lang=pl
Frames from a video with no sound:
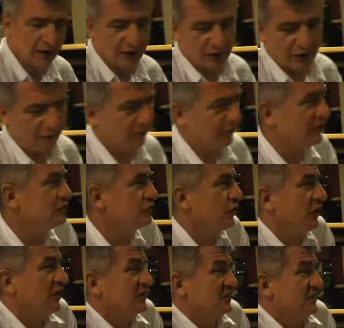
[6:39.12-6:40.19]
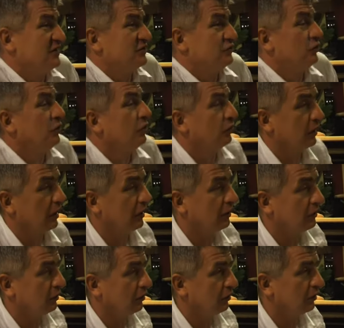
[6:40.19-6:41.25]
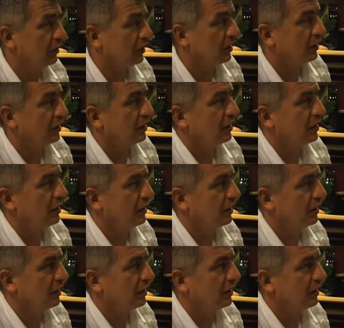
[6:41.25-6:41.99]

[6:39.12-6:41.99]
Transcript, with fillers: Byli zawodowymi cenzorami? Nie.